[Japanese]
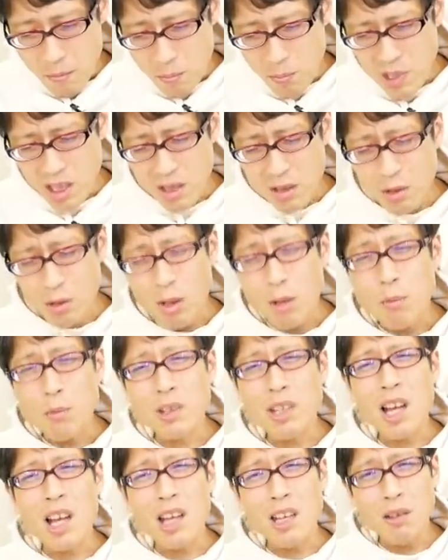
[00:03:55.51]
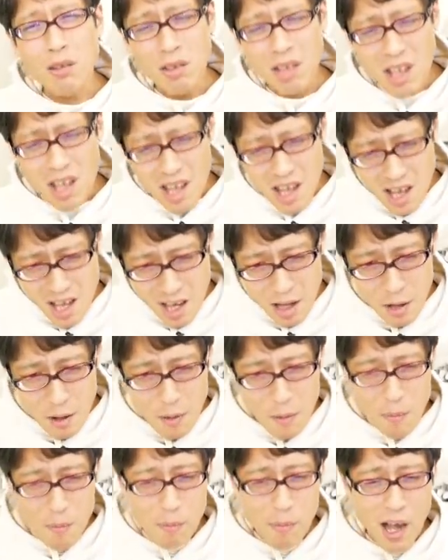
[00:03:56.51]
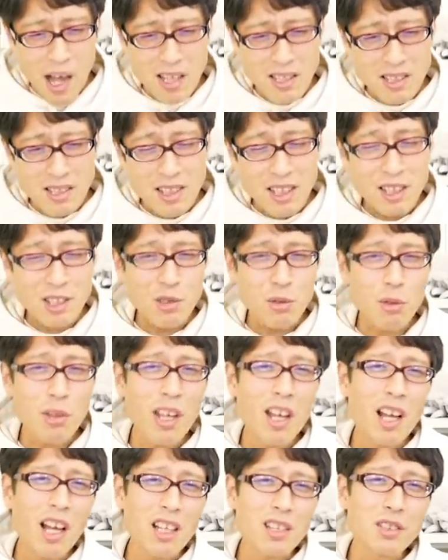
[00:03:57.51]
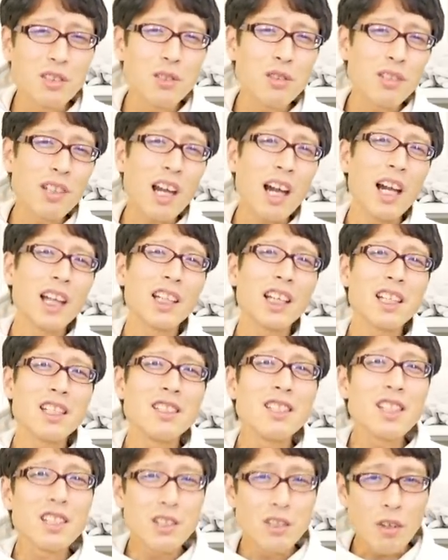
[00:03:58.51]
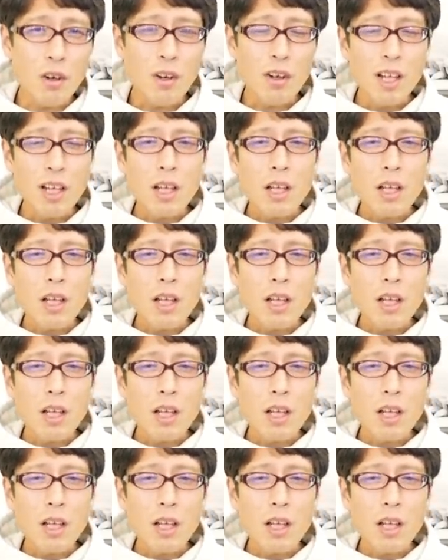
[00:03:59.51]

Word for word: みっともないよね。晩節を汚すような話ですよ。